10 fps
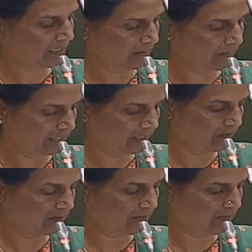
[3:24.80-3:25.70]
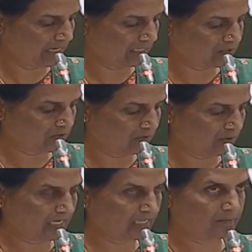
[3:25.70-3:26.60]
ఇప్పటికీ కూడా వాళ్ళ బ్యాంకుల చుట్టూ
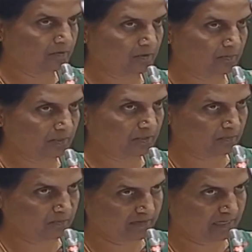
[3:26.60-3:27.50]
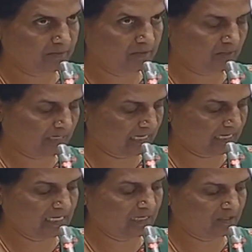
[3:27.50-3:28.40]
దాదాపు తొంభై తొమ్మిది వేల మంది ఒక
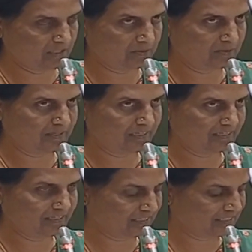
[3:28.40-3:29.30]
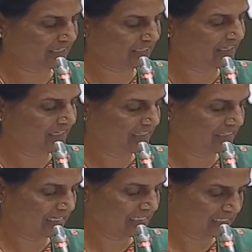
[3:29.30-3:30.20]
రంగారెడ్డిలో తిరుగుతున్నారు అధ్యక్ష
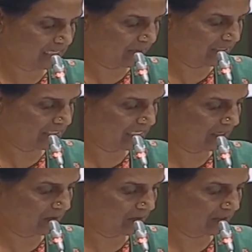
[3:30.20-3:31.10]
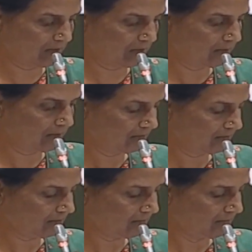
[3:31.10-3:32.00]
దయచేసి గమనించాలని కోరుతా
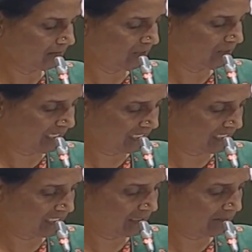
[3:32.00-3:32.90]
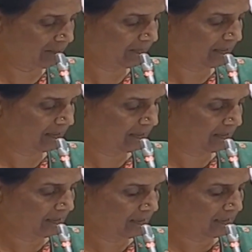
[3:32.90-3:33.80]
ఉన్నాను అధ్యక్ష
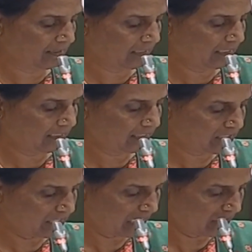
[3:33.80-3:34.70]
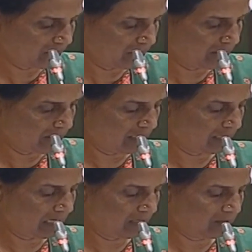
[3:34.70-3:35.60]
అధ్యక్ష రైతు బీమా
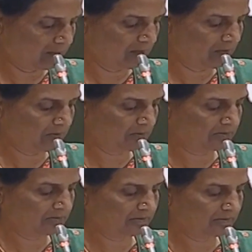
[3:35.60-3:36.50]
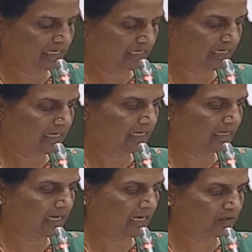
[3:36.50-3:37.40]
రైతు బంధు కంటే
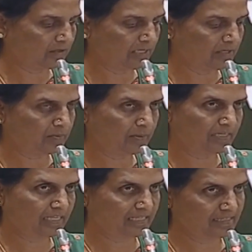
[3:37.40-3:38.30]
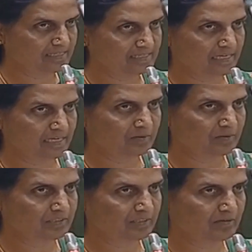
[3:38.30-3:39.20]
రైతు గిట్టుబాటు ధర అందించాలని
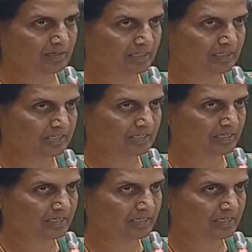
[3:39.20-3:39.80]
కోరుతా ఉన్నాను అధ్యక్ష